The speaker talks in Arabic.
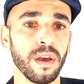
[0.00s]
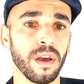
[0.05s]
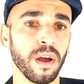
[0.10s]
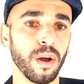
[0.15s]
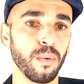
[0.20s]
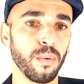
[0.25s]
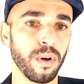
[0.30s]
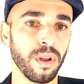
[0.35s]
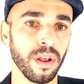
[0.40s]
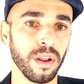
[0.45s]

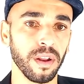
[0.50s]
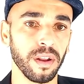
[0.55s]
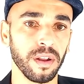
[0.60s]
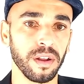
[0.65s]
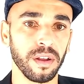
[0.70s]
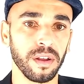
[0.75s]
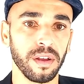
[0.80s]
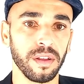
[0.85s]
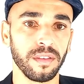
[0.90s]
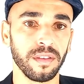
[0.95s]
أولا
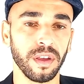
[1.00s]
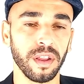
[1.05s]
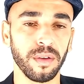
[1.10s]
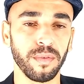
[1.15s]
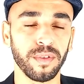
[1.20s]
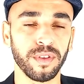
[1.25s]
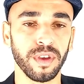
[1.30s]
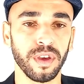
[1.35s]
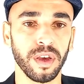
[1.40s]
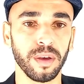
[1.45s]
تعريف
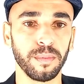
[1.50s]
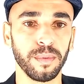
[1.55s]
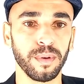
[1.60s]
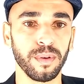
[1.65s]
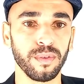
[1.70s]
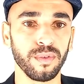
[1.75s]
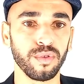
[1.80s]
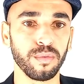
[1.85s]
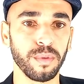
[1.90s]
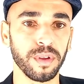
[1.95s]
اكتئاب
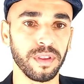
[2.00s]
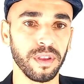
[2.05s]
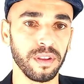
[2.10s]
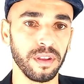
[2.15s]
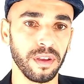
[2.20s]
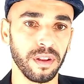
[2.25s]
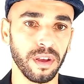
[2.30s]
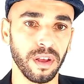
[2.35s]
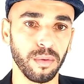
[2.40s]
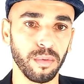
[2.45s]
ثم
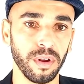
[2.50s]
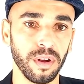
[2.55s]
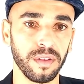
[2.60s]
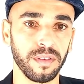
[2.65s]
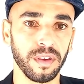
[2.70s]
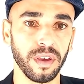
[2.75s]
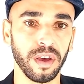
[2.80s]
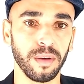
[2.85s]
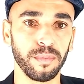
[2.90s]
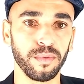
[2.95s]
ثانيا انواع
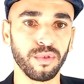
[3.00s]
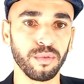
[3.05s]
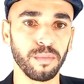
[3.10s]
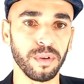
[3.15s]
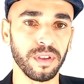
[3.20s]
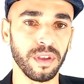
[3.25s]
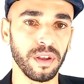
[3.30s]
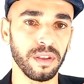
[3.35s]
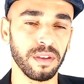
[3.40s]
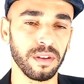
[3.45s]
اكتئاب ثم
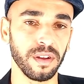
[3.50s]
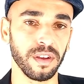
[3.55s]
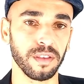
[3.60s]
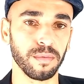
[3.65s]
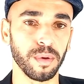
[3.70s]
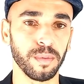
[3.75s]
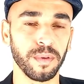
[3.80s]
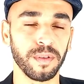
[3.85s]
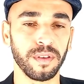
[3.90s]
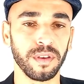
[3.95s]
ثالثا
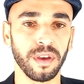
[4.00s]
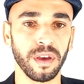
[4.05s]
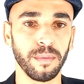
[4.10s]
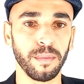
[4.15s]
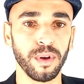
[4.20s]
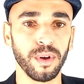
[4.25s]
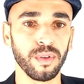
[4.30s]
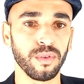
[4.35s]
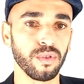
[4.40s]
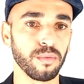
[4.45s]
اسباب اكتئاب
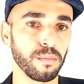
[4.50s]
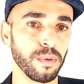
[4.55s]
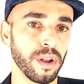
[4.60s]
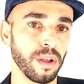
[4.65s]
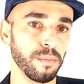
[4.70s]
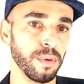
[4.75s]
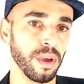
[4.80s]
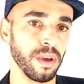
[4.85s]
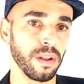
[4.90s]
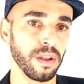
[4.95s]
ثم
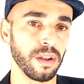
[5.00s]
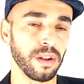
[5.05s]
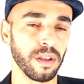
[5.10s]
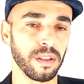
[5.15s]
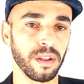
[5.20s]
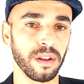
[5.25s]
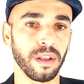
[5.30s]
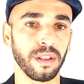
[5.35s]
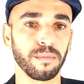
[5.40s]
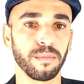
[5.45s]
رابعا
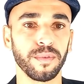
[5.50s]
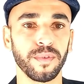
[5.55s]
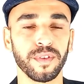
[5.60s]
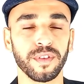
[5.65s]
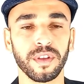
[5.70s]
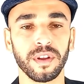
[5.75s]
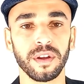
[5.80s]
النظريات المفسره